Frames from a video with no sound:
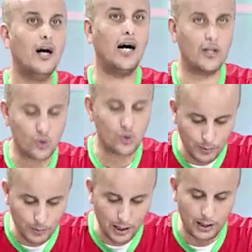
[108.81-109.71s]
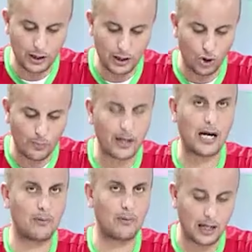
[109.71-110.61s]
الصومالي عمر
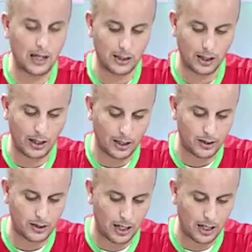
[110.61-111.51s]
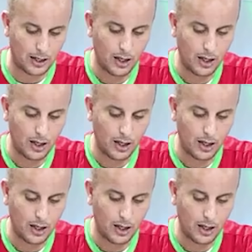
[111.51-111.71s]
عبد القادر ارتان